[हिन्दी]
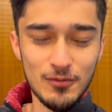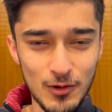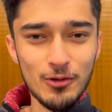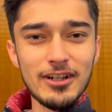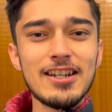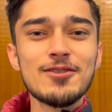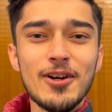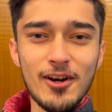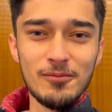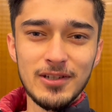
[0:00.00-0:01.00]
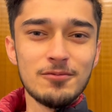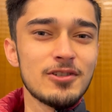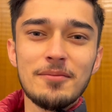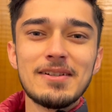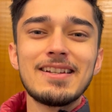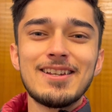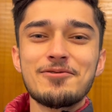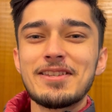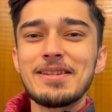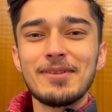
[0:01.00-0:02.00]
तुम लोगों के लिए तो कर रहा हूँ मैं सब कुछ अपने लिए
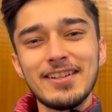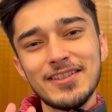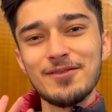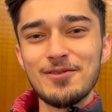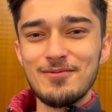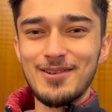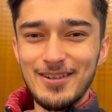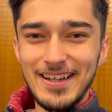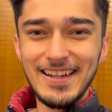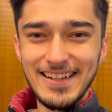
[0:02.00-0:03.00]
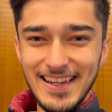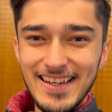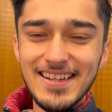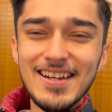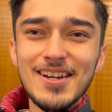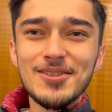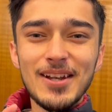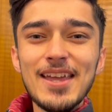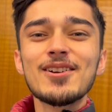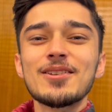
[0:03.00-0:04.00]
कुछ नहीं भाई सिर्फ तुम लोगों के लिए ठीक है तो
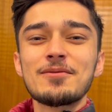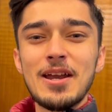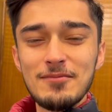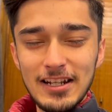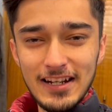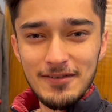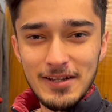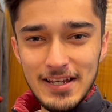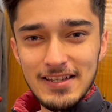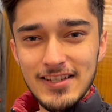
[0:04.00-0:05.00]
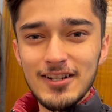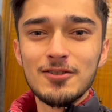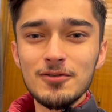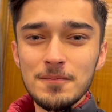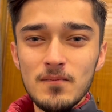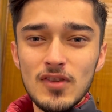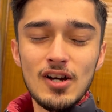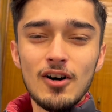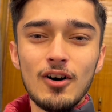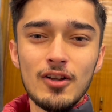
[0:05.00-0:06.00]
लाइक और सब्सक्राइब कर लेना मेरे चैनल को
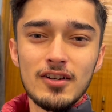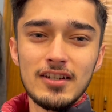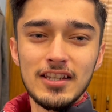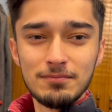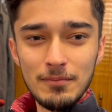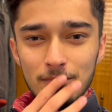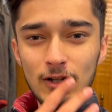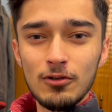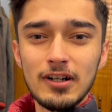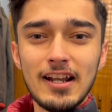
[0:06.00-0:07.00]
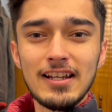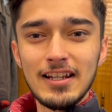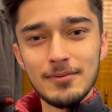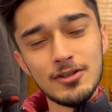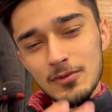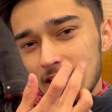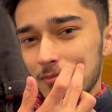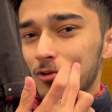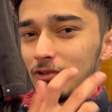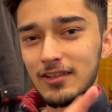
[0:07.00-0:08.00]
और इस पिंपल को हटाने के लिए भाई तुम इधर
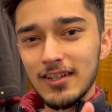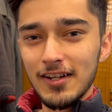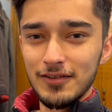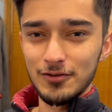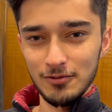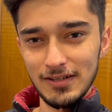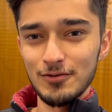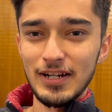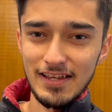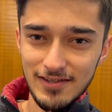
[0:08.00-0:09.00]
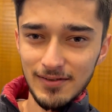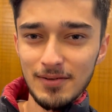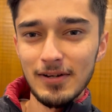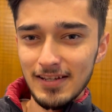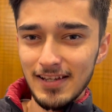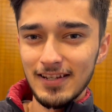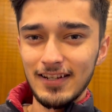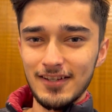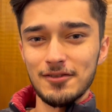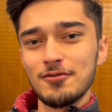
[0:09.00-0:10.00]
मेरे को किसी कर सकते हो ऐसी कोई टेंशन वाली बात है नहीं
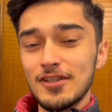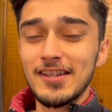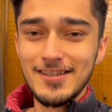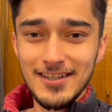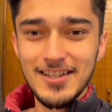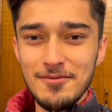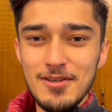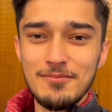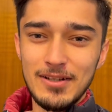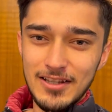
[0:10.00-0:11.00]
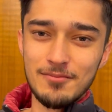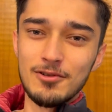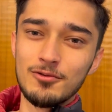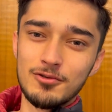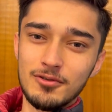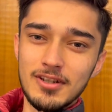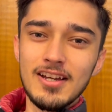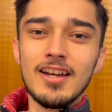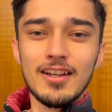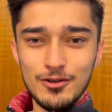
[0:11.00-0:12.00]
ठीक है तो जल्दी चलते अभी मिलते अपने दोस्तों से
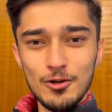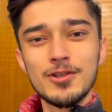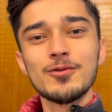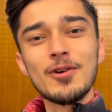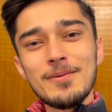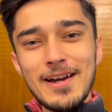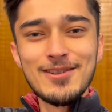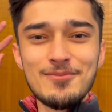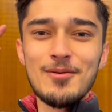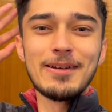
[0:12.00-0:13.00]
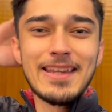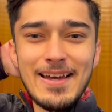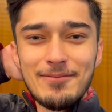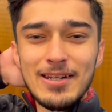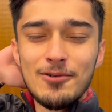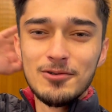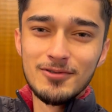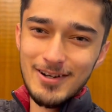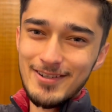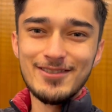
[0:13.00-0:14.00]
दोस्त वही भाई तुमको पता है अपना
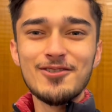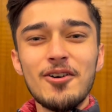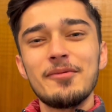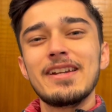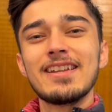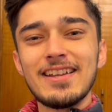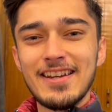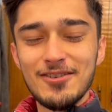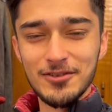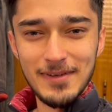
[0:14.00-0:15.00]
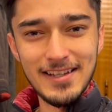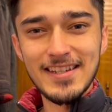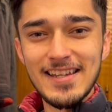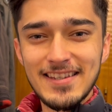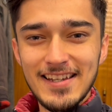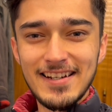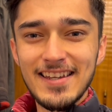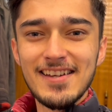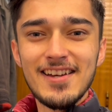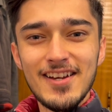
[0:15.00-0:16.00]
वो कॉमेडियन हर एक उसमें आता ही आता है ठीक
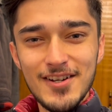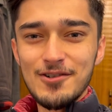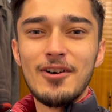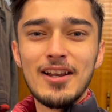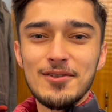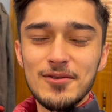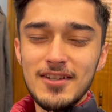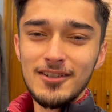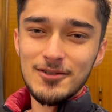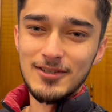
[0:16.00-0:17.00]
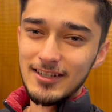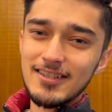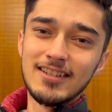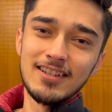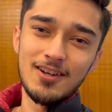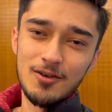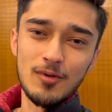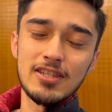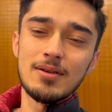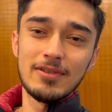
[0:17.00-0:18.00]
है वो वाले दोस्त है तो जल्दी चलते हैं और
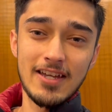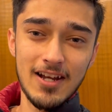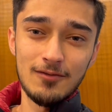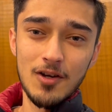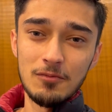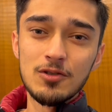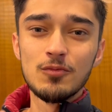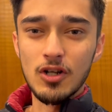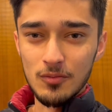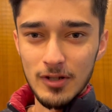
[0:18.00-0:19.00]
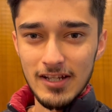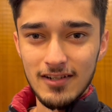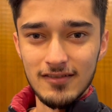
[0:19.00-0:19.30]
बहुत ज़्यादा मजा आएगा ब्लॉग में तो पूरा पूरा देखना